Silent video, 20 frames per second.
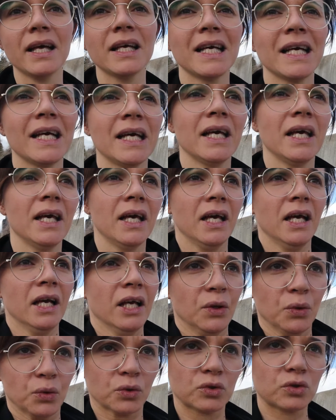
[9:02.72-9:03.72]
Hein.
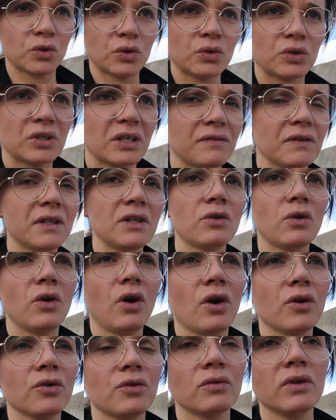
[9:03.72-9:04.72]
Donc j'évite de
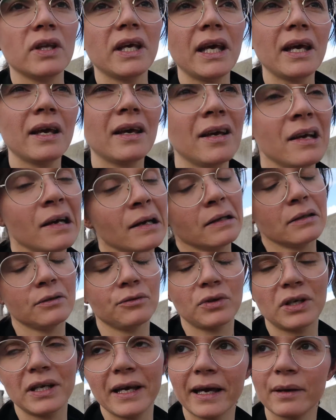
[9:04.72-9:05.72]
leur en donner.
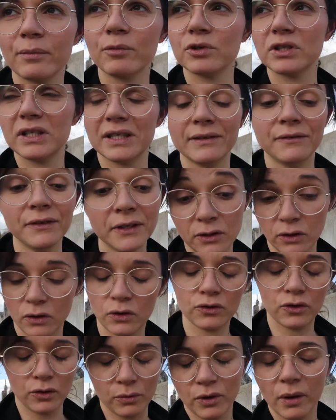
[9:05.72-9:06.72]
Donc les Haribo, je les évite
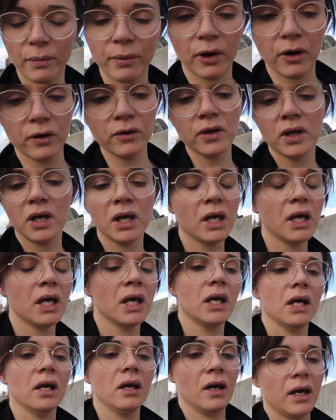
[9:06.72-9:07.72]
d'en prendre.
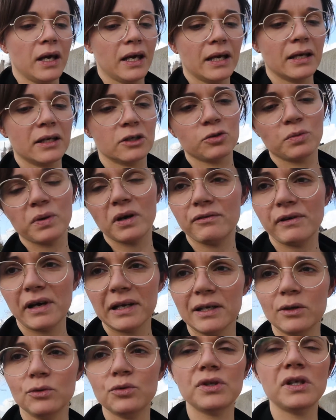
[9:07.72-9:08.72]
Et je
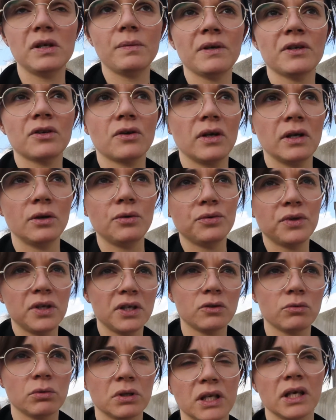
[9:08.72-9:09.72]
préfère les Lutis parce que les
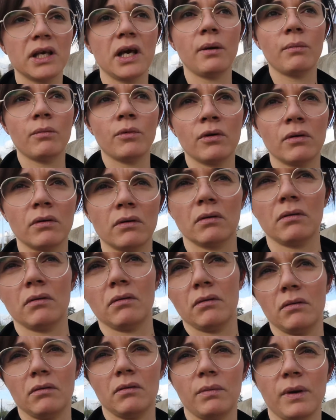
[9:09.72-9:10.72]
Lutis, ils ont une gamme.
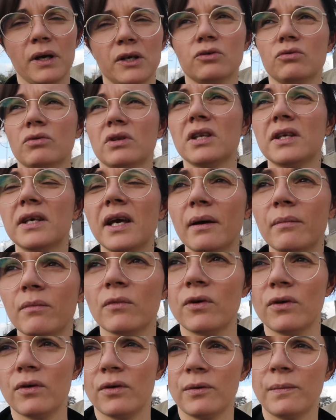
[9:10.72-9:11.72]
ils ont une
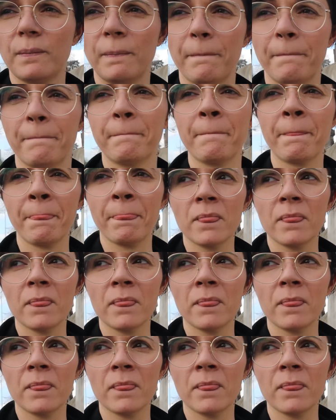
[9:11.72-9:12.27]
gamme.